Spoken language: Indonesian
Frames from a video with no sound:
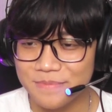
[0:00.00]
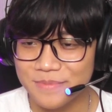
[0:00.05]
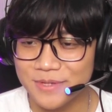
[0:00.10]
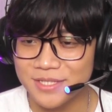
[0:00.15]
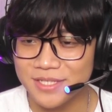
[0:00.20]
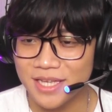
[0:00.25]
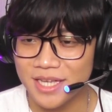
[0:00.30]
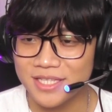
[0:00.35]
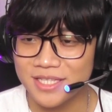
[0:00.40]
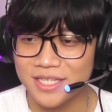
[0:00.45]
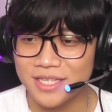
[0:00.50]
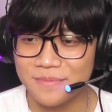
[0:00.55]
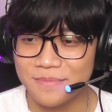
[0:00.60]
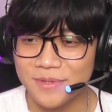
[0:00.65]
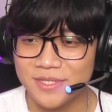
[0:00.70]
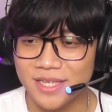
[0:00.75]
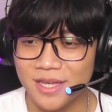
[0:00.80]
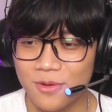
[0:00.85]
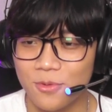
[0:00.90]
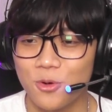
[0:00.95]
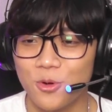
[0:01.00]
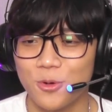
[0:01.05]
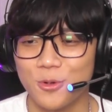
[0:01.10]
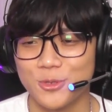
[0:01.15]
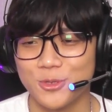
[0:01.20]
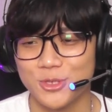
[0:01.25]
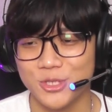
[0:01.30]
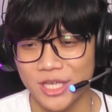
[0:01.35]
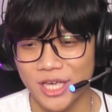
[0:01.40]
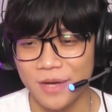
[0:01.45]
Pecah sih, pecah.
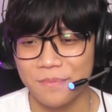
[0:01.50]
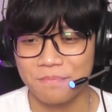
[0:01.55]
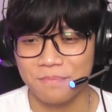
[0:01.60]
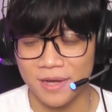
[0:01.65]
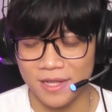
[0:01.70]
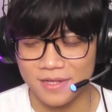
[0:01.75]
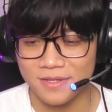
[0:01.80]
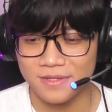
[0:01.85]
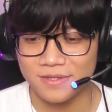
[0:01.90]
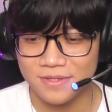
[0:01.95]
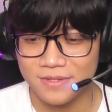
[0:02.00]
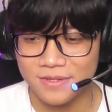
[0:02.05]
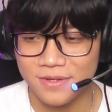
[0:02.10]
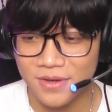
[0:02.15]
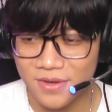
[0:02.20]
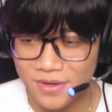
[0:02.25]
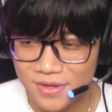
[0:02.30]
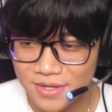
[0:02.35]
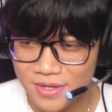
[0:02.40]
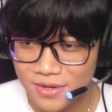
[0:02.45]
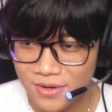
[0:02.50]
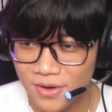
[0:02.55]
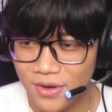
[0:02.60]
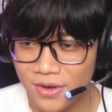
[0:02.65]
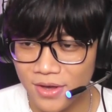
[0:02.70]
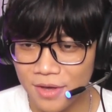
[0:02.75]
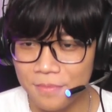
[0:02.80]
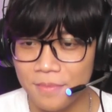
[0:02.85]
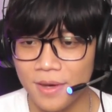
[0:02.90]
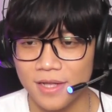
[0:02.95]
Uh, siap Mark.
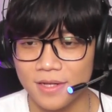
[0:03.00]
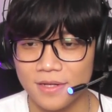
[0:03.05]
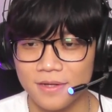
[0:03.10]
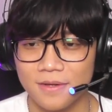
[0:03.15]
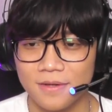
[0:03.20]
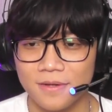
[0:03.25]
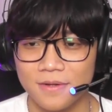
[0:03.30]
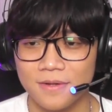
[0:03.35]
Oke okay, Mark.